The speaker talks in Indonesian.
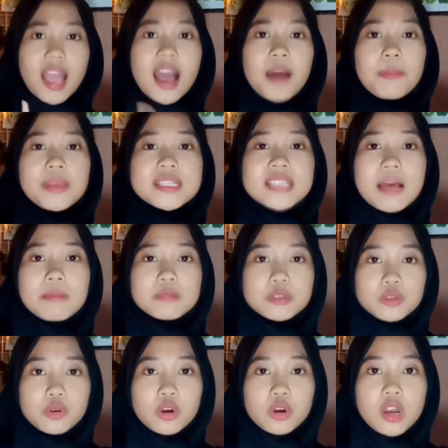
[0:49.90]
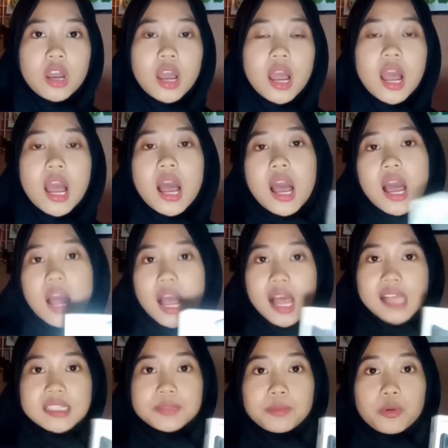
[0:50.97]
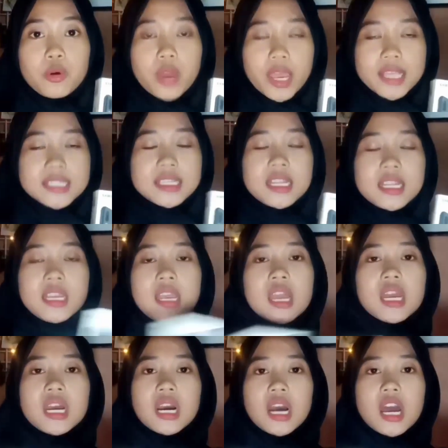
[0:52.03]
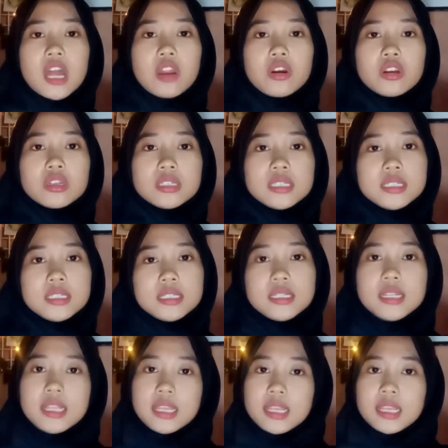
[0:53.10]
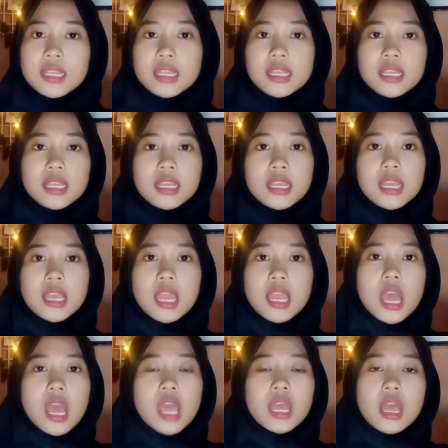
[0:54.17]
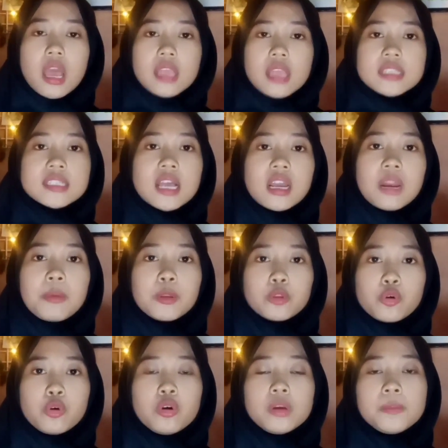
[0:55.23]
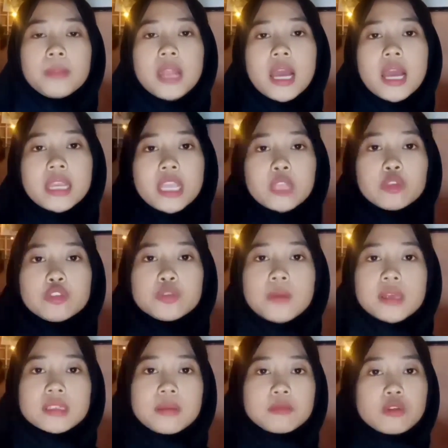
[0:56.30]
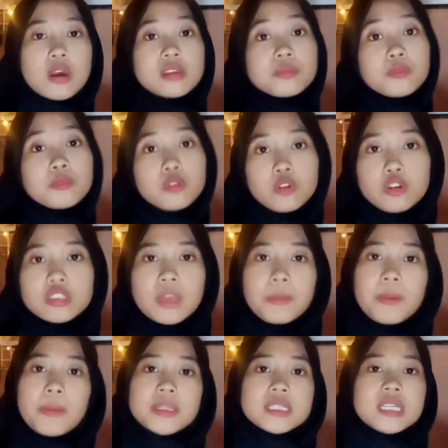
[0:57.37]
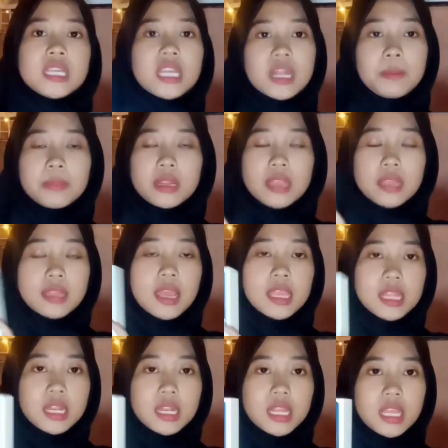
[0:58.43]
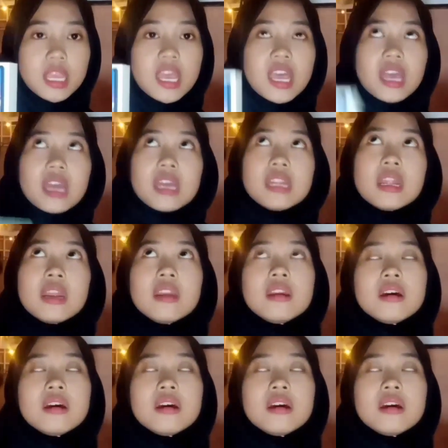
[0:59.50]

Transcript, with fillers: HP Samsung A10s jadi kalau di Instagram itu bilangnya tuh cuma Samsung A10 tapi pas dikirim ternyata ini dan